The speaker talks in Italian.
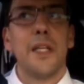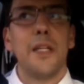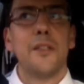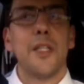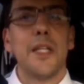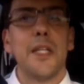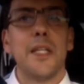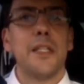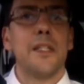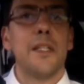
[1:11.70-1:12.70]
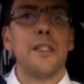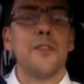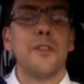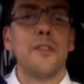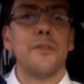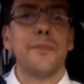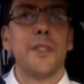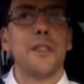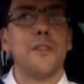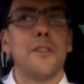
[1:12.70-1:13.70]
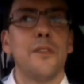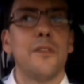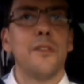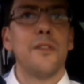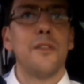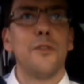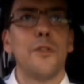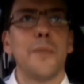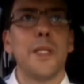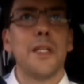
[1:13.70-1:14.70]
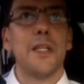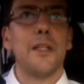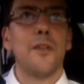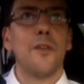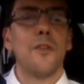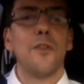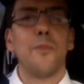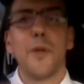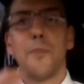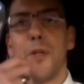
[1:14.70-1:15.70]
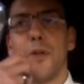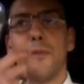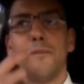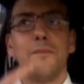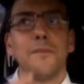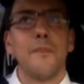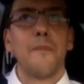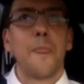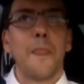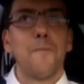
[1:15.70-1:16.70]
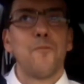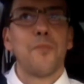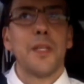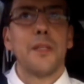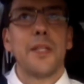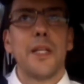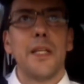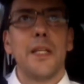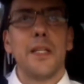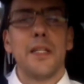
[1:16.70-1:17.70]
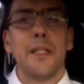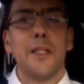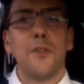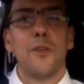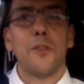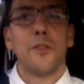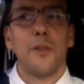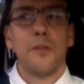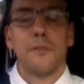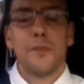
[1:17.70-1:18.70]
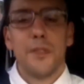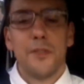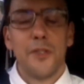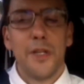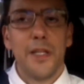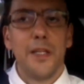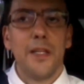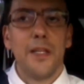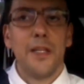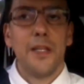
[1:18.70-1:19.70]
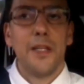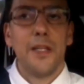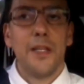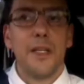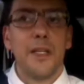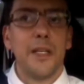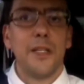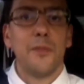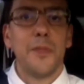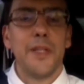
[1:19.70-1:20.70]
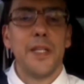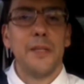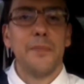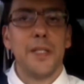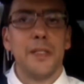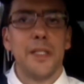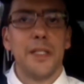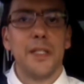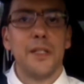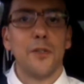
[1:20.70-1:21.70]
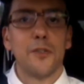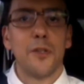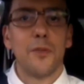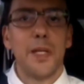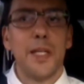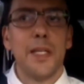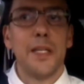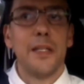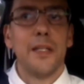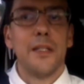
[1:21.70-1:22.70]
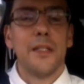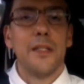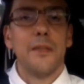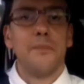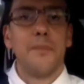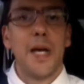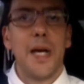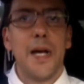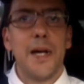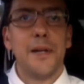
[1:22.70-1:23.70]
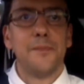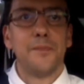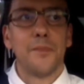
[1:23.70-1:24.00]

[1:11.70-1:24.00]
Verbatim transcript: 3 3 eh, il eh, nome l'ho proprio 3 non lo so, cioè eh, non mi viene in mente, lo so qual è, ma